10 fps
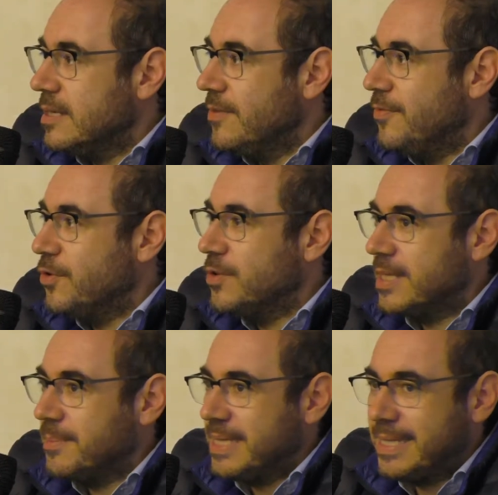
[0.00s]
il,
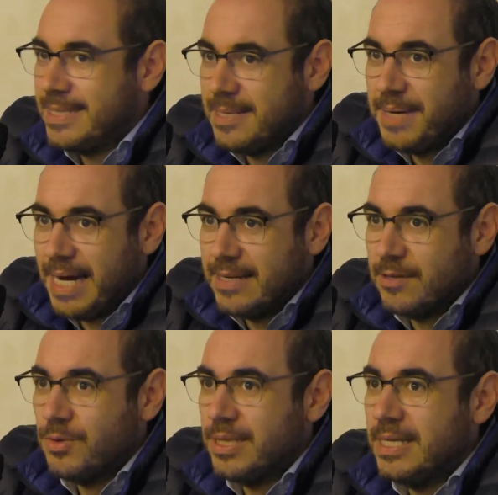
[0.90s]
fonte battesimale,
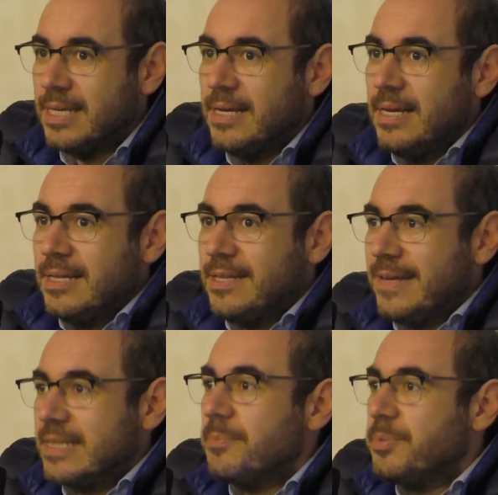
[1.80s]
quindi
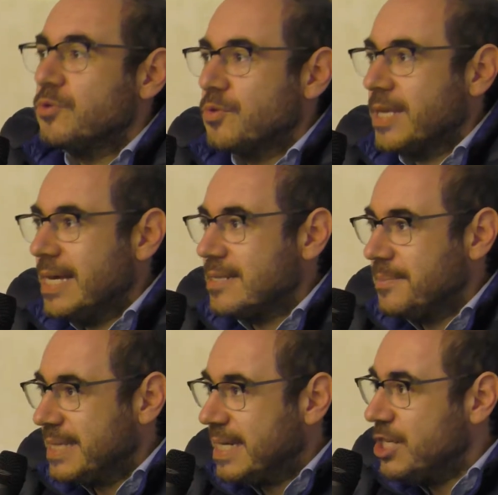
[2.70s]
diventa appunto chiesa
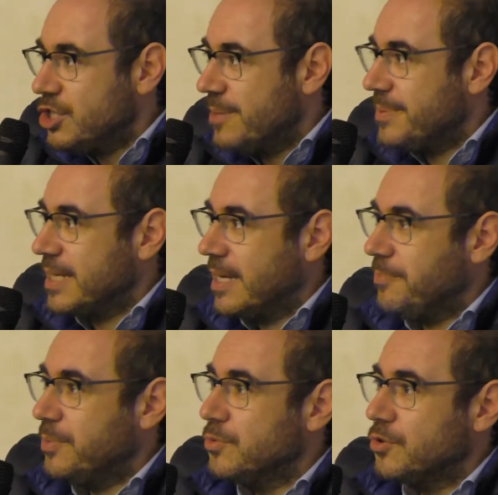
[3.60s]
matrice perché
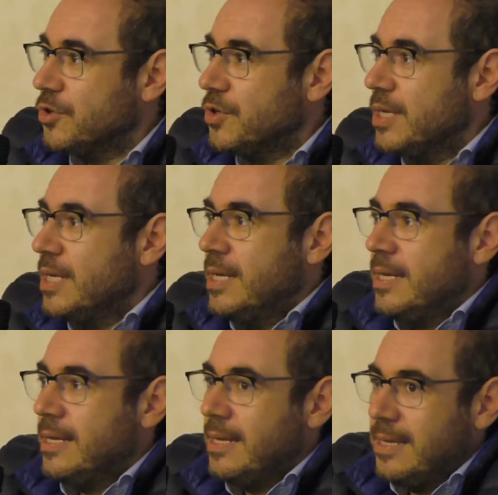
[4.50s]
appunto
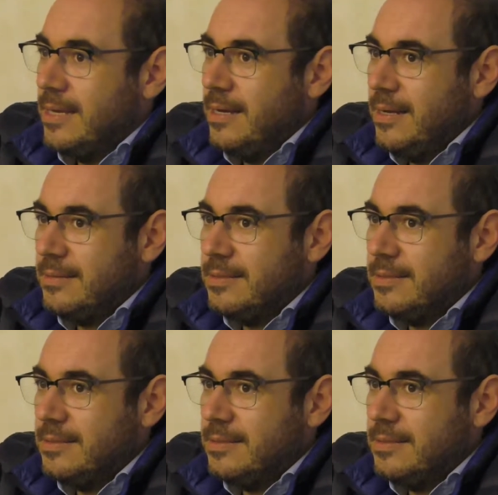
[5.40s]
eh,